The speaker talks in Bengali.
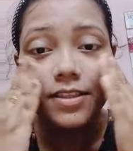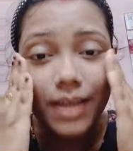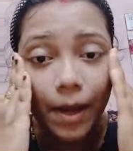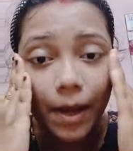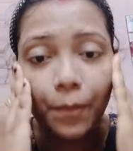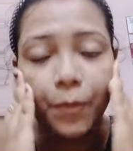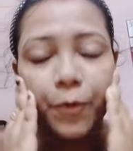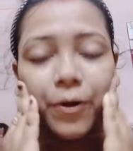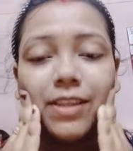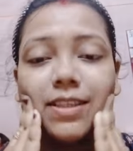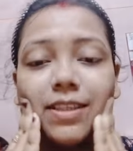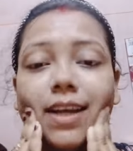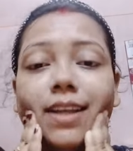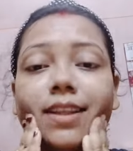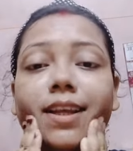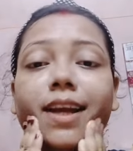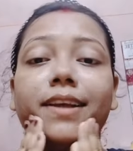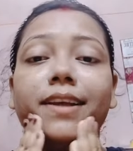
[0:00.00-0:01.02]
চাপ পড়ে
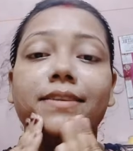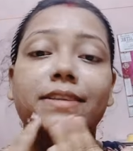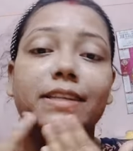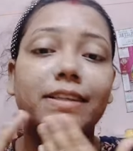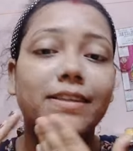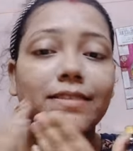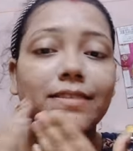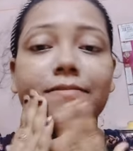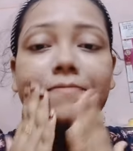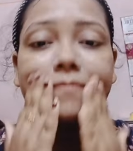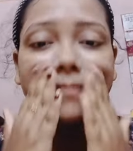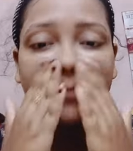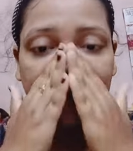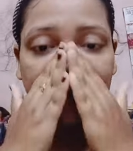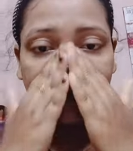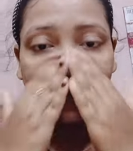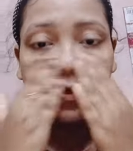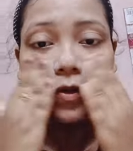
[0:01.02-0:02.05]
যায় তাহলে সেটার
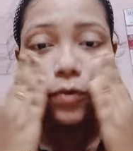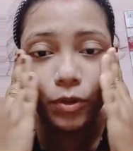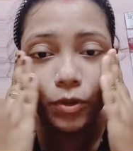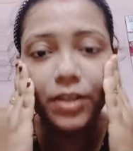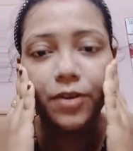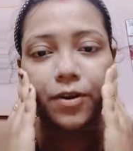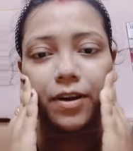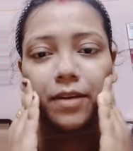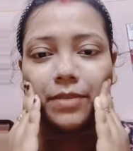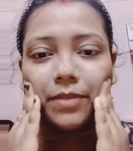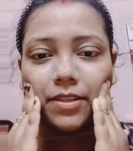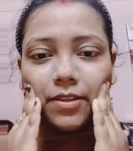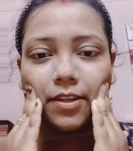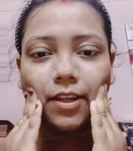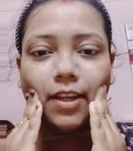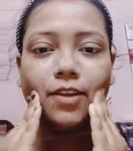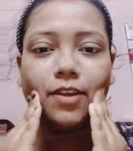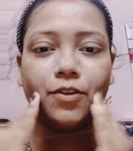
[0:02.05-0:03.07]
ক্ষতি করে আমাদের
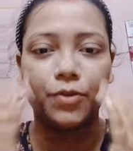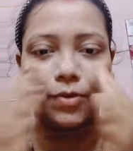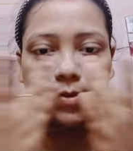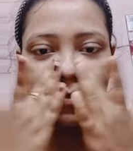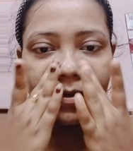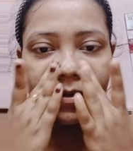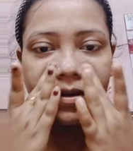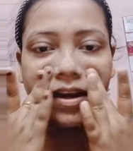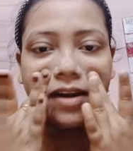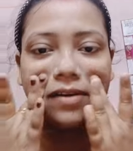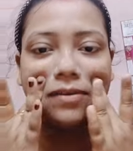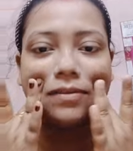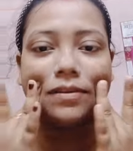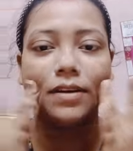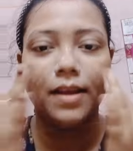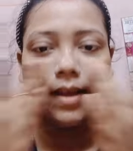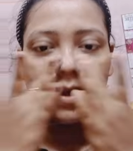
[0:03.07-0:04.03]
স্কিনের জন্য কারণ